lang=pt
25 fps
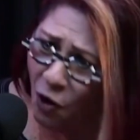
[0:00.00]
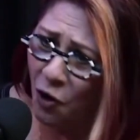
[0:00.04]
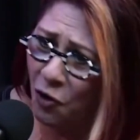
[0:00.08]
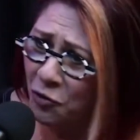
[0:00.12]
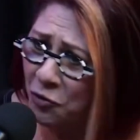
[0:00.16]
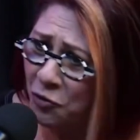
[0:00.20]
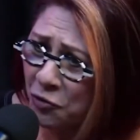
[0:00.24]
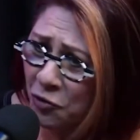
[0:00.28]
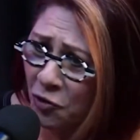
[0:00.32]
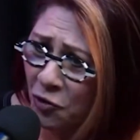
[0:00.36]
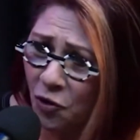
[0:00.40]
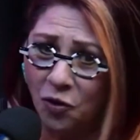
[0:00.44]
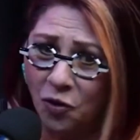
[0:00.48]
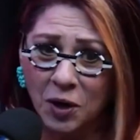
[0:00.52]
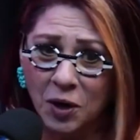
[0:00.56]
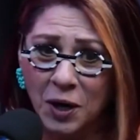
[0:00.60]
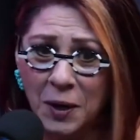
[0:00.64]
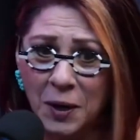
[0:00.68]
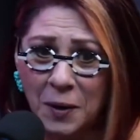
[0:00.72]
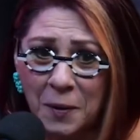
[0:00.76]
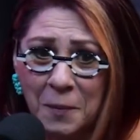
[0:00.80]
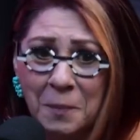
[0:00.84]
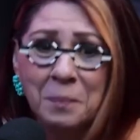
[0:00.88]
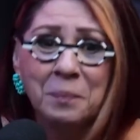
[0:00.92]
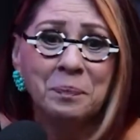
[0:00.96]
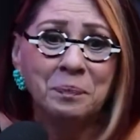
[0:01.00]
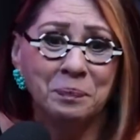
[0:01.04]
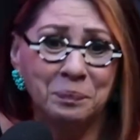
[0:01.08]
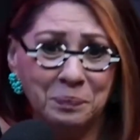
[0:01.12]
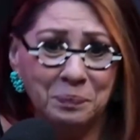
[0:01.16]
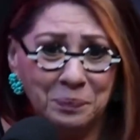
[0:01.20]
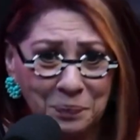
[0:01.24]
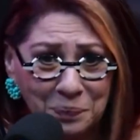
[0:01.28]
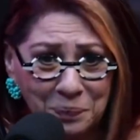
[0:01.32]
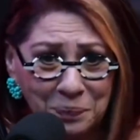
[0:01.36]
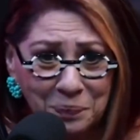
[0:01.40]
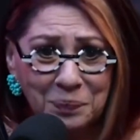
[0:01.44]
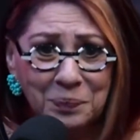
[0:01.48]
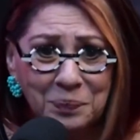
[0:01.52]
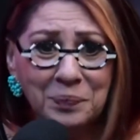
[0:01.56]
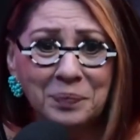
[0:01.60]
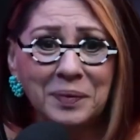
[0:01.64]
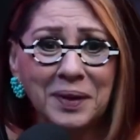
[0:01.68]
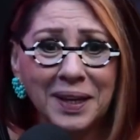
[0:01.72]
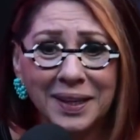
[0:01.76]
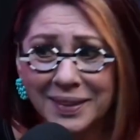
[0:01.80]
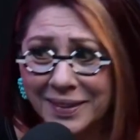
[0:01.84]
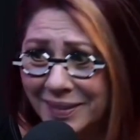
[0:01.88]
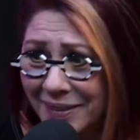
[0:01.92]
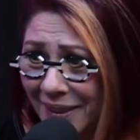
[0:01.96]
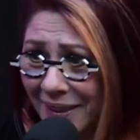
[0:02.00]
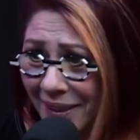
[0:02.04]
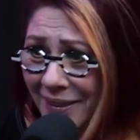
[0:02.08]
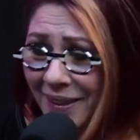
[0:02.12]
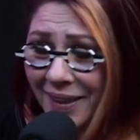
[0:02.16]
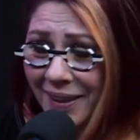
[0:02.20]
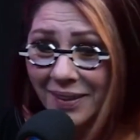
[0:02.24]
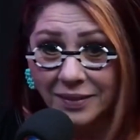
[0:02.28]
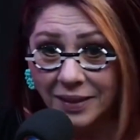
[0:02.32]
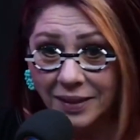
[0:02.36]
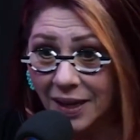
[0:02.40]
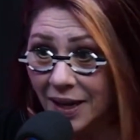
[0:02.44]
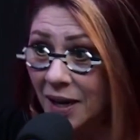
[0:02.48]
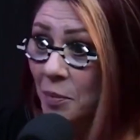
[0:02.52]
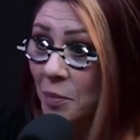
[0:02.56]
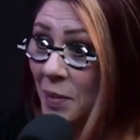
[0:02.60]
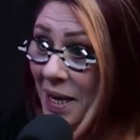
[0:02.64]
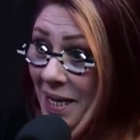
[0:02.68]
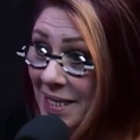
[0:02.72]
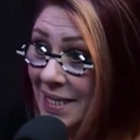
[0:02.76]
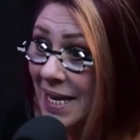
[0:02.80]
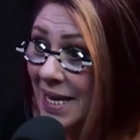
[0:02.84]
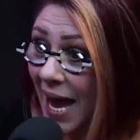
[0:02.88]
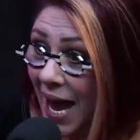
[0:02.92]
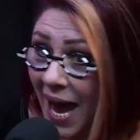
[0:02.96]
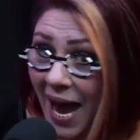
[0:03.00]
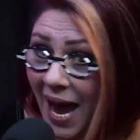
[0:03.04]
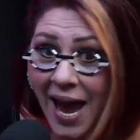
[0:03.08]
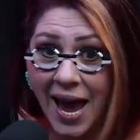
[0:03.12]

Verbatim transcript: Vai fazer xixi, Já broxo, vai fazer xixi, faz, olha, xixi, não, parece, uma,